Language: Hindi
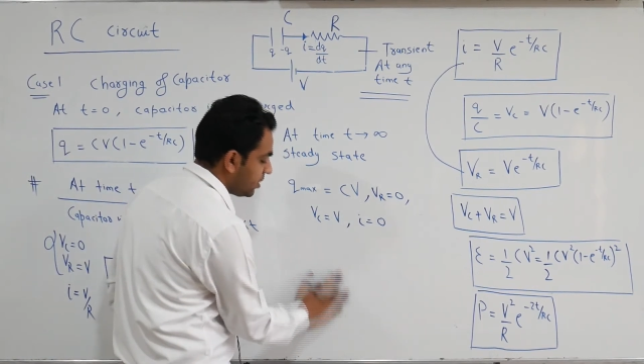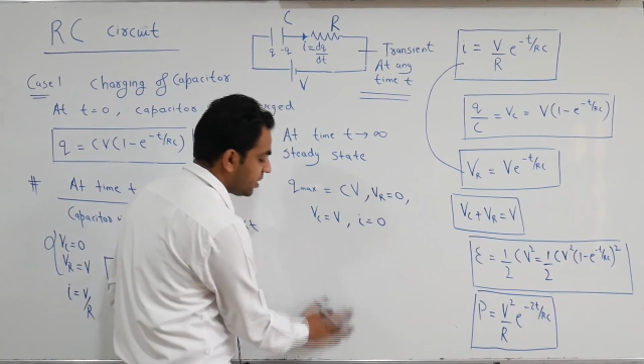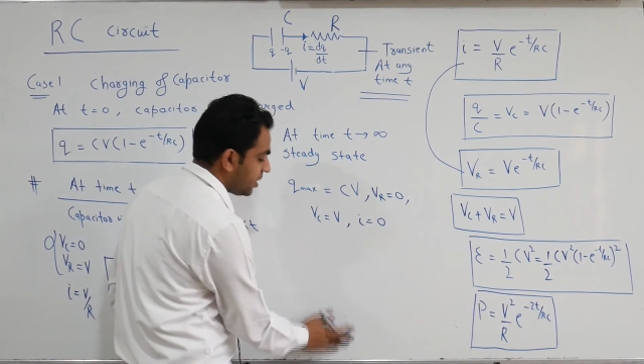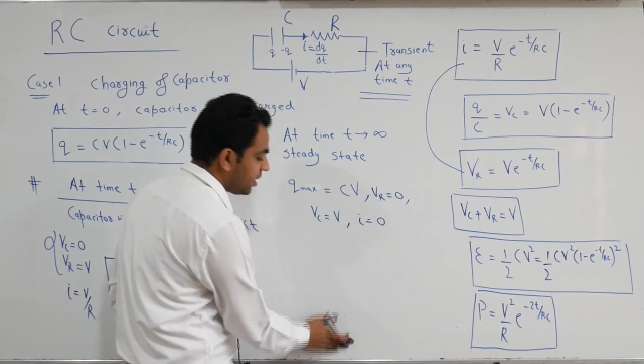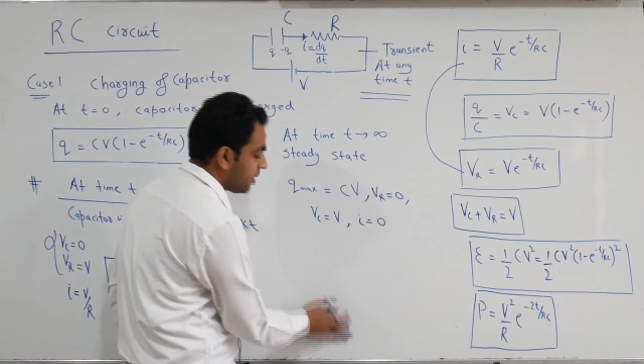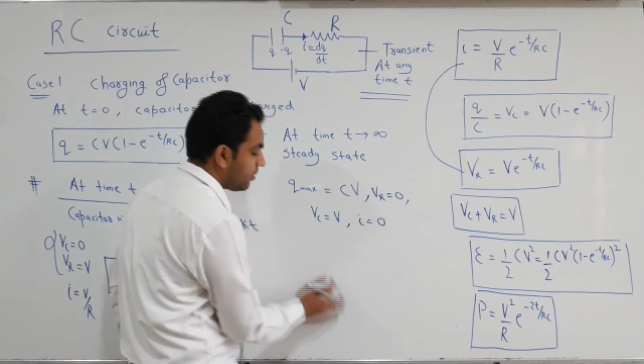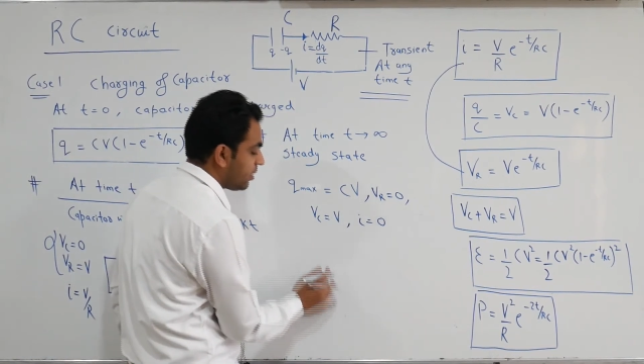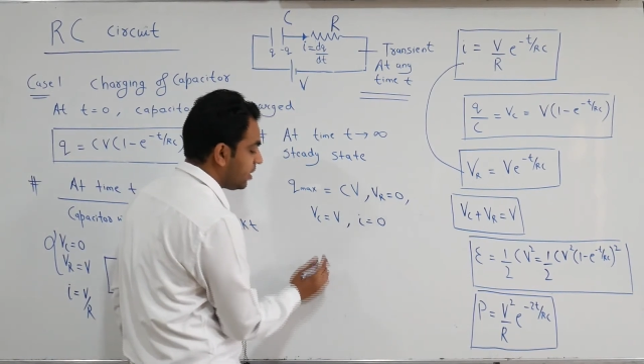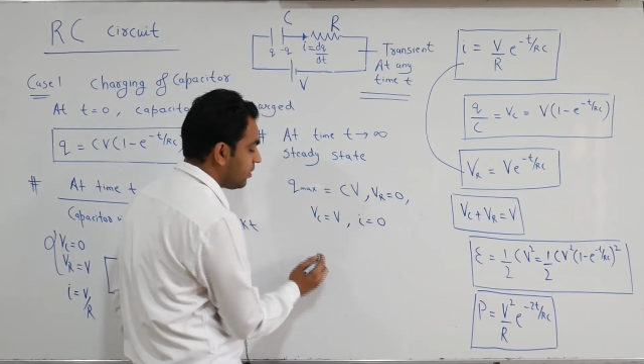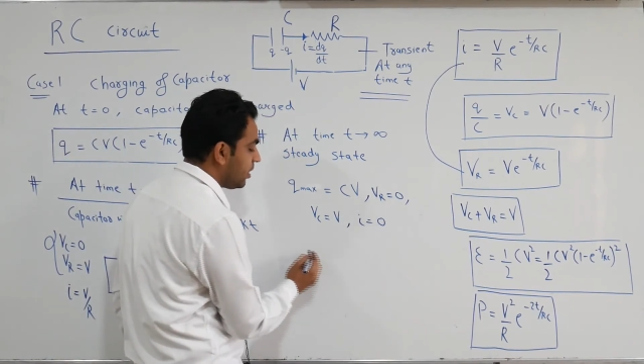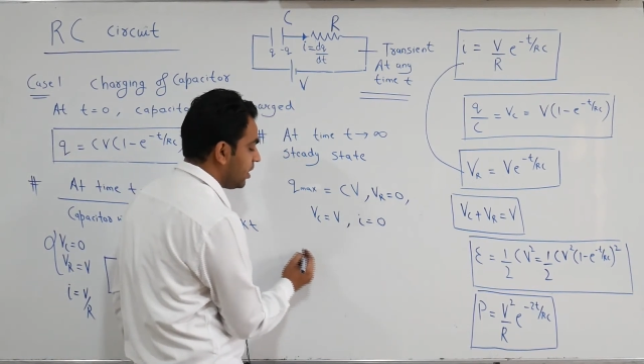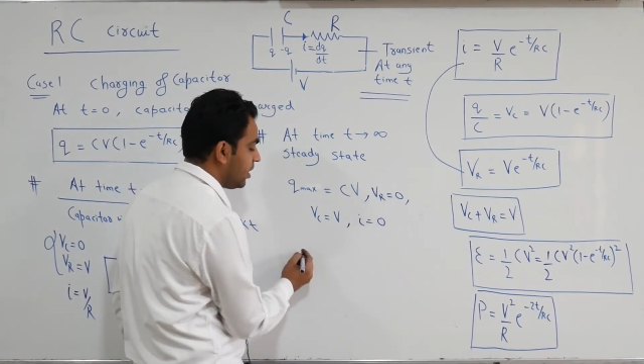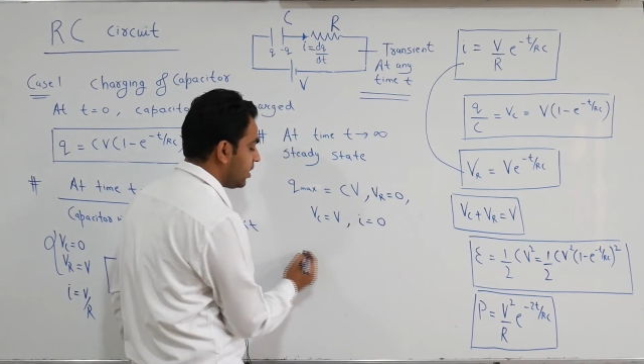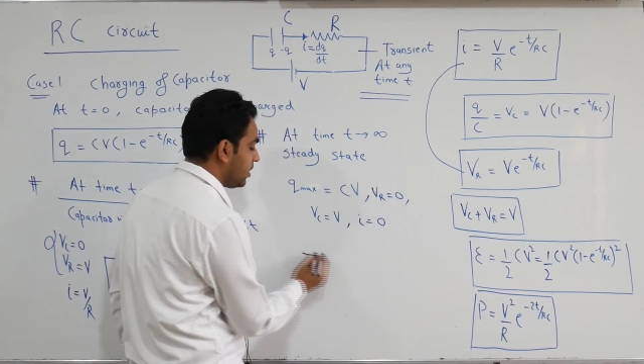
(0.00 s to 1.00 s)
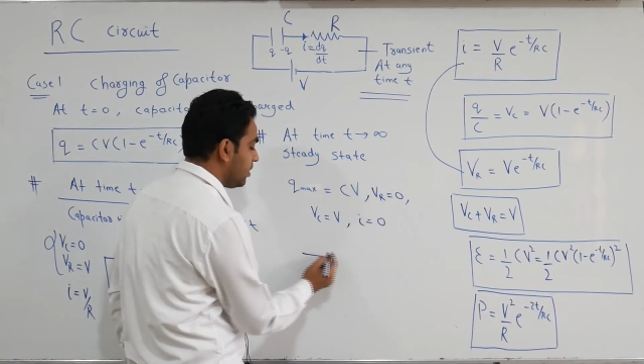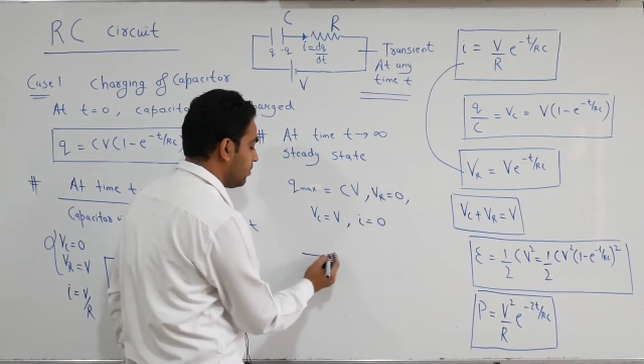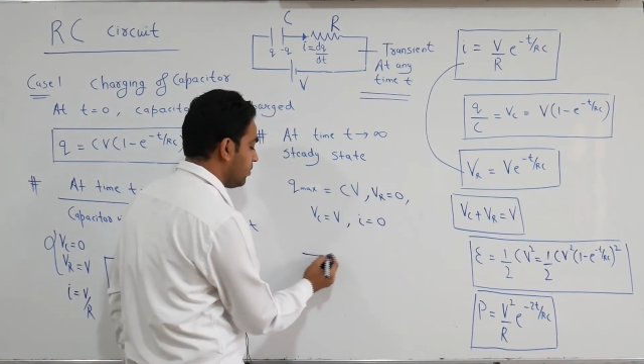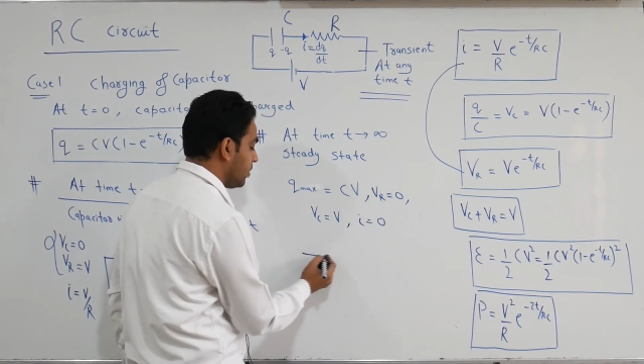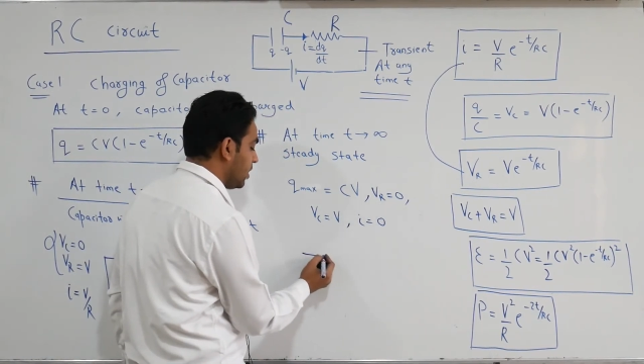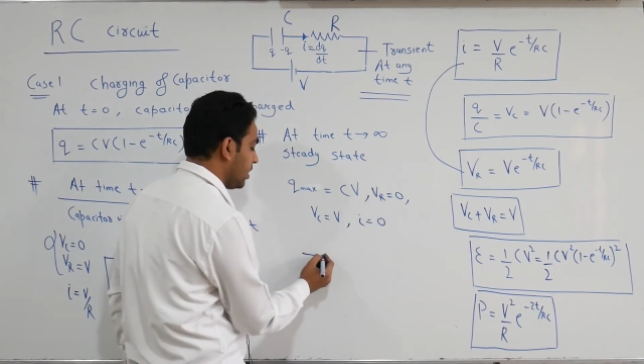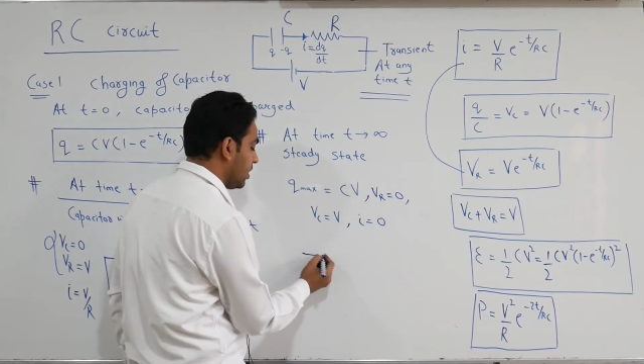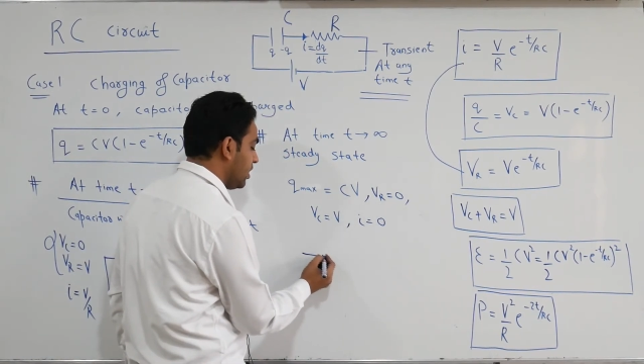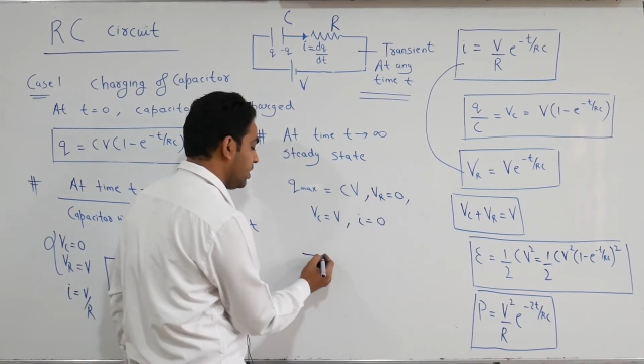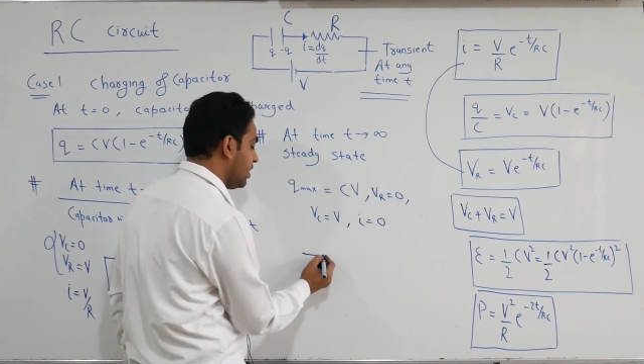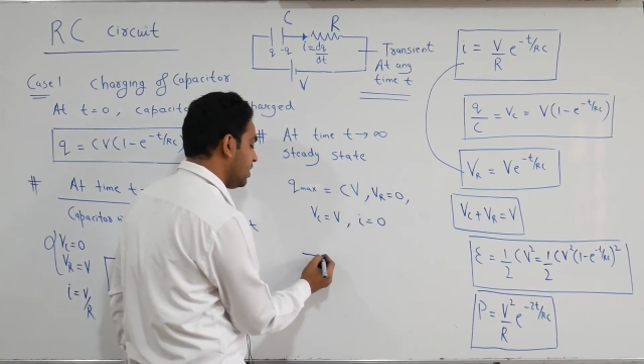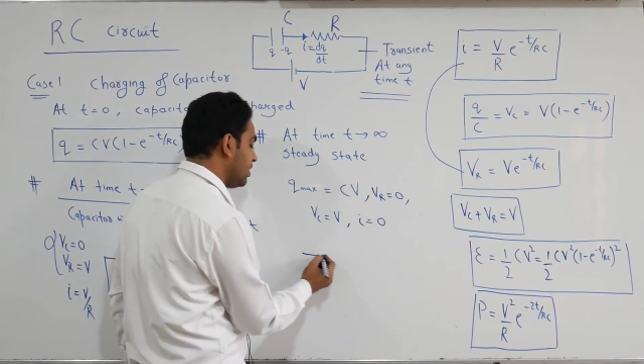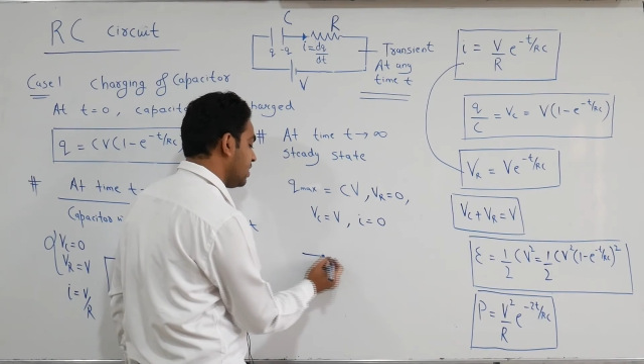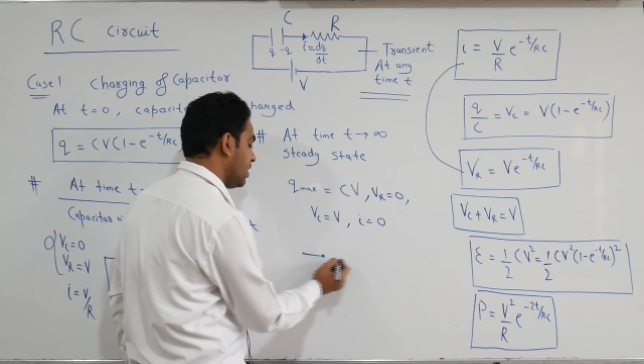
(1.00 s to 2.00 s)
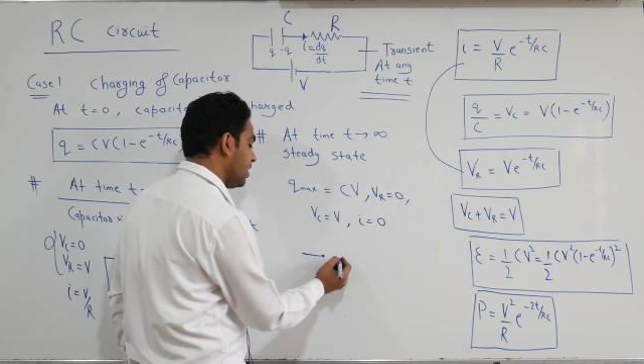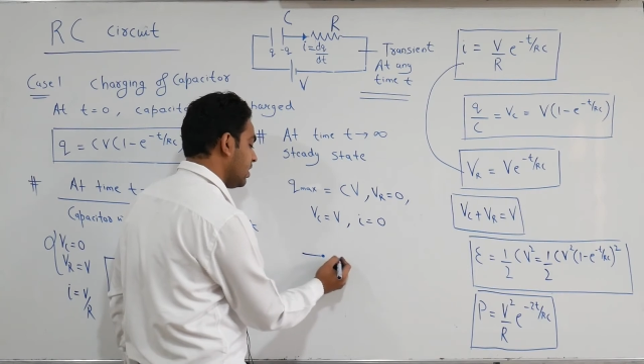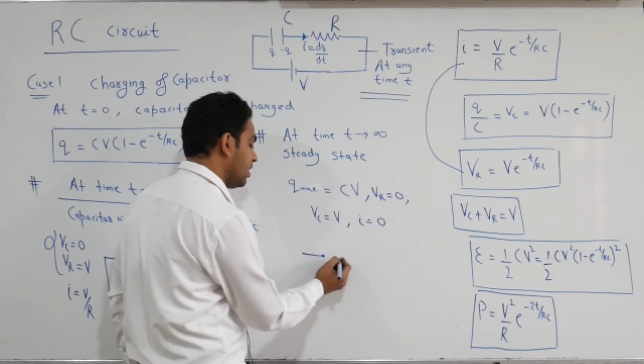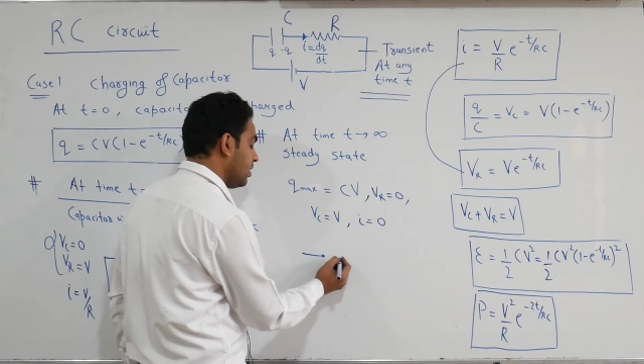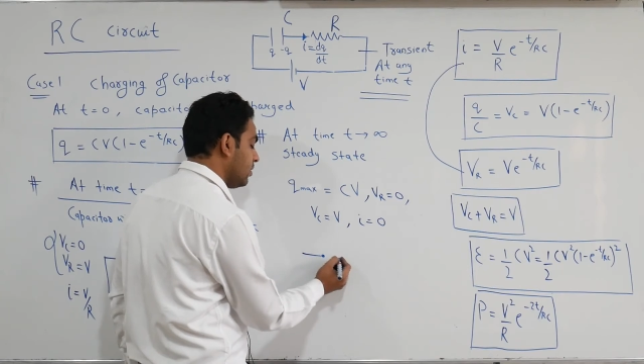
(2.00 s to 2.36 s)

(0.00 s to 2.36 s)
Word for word: सर्किट का मतलब करंट खत्म हो गया करंट ही नहीं चल रहा